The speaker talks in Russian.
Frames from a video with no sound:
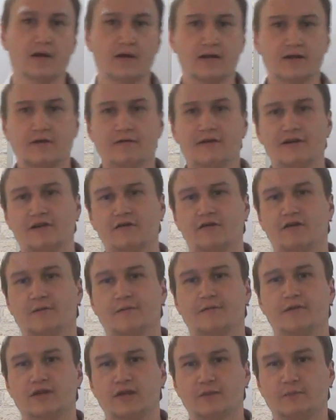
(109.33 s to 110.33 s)
Давайте я
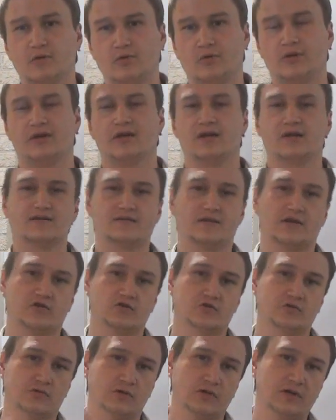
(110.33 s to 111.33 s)
вам в этом ролике
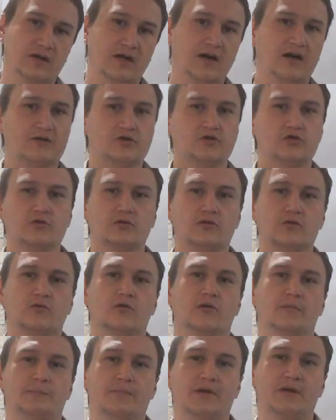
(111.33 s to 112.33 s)
расскажу, что
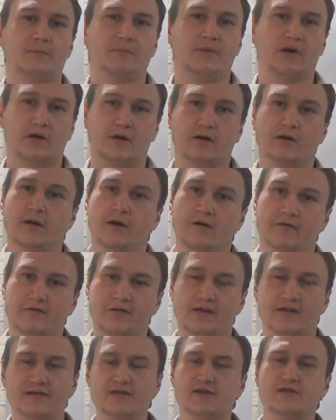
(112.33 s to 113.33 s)
такое пин-бар в
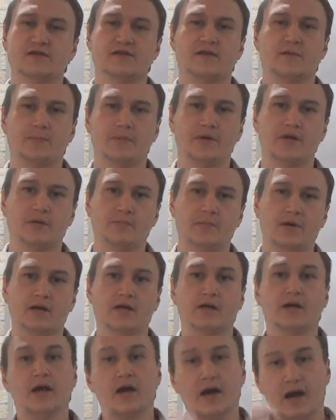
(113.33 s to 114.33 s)
классическом
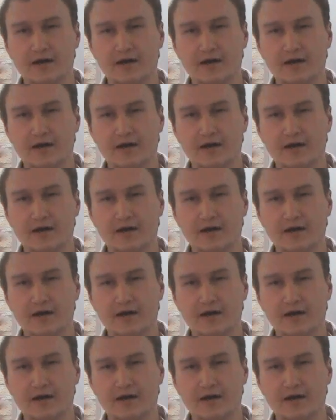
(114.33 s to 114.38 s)
понимании.